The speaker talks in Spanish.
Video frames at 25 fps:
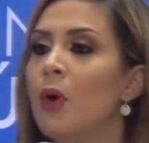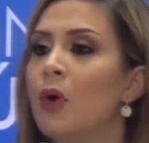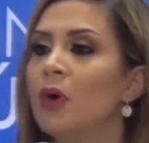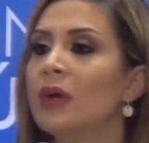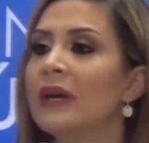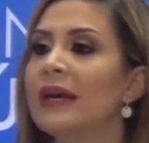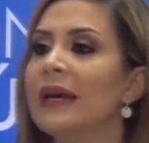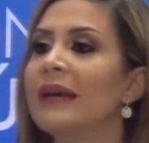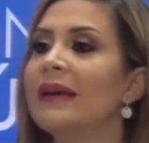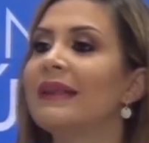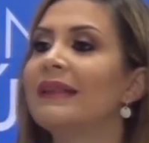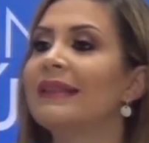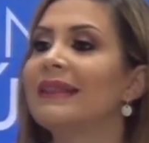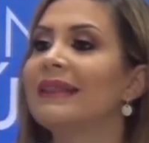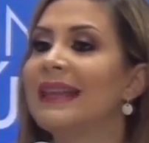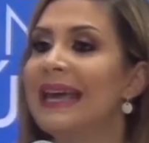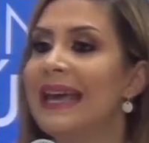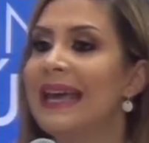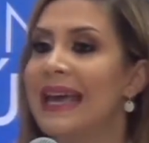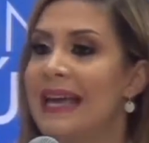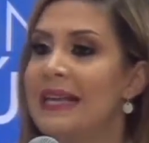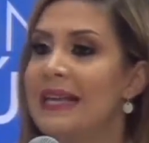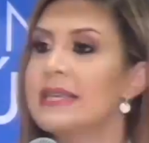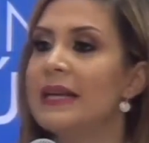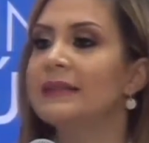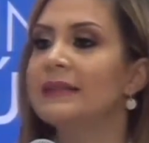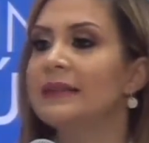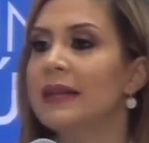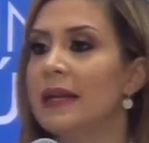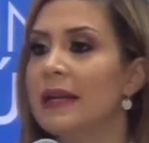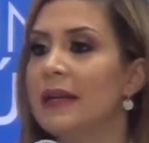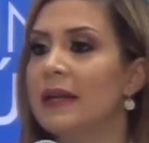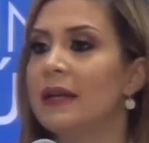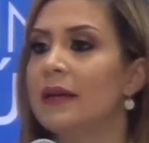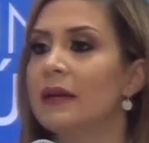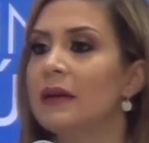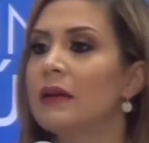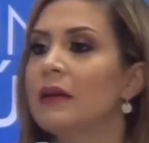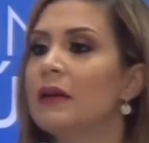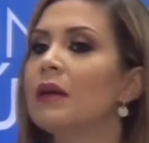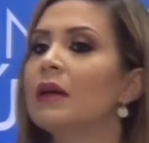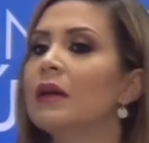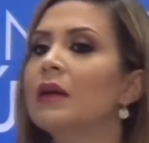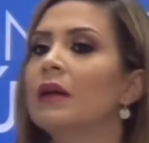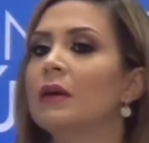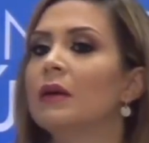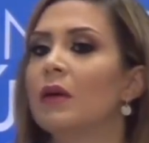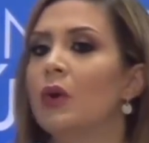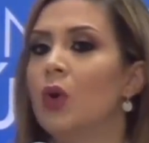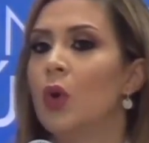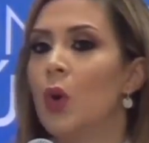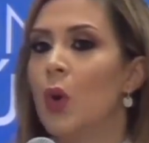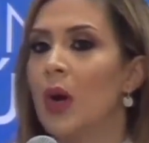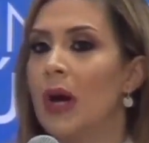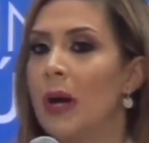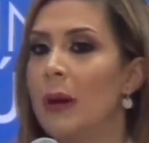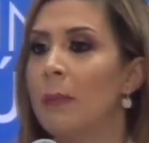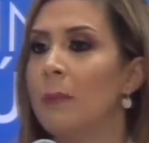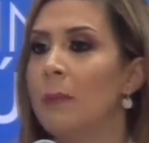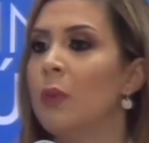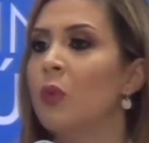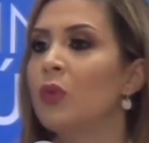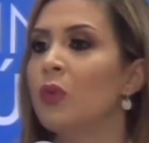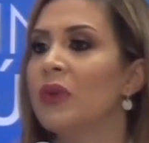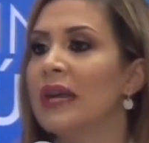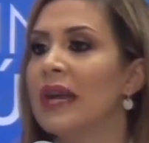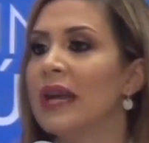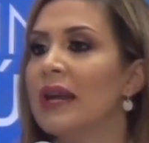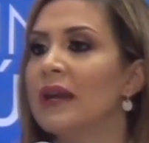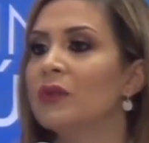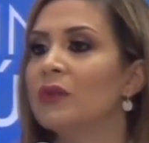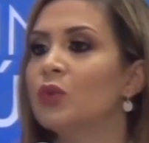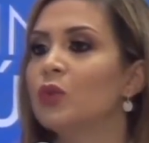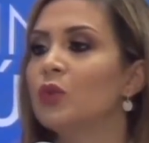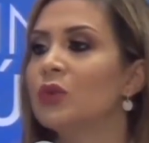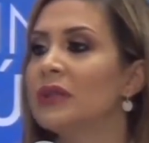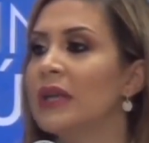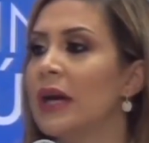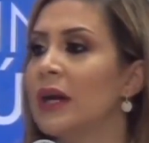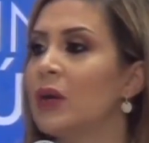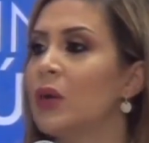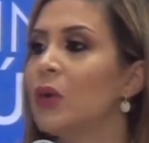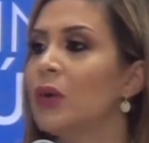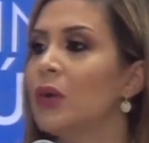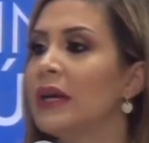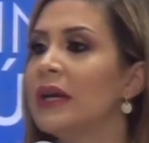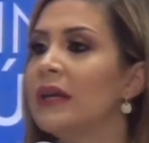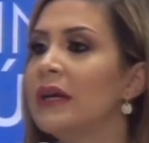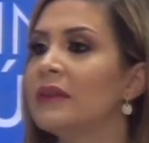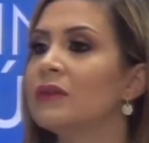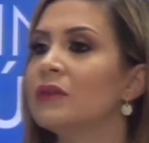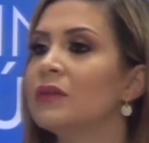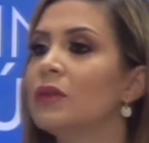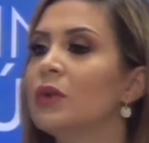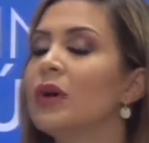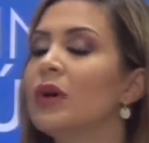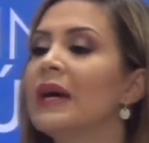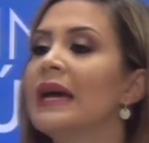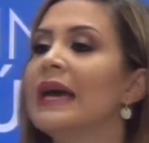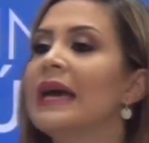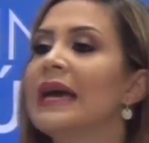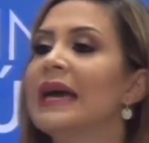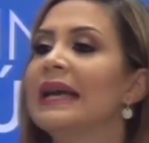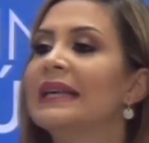porque de ella salir, lo que pudiera resultar con esto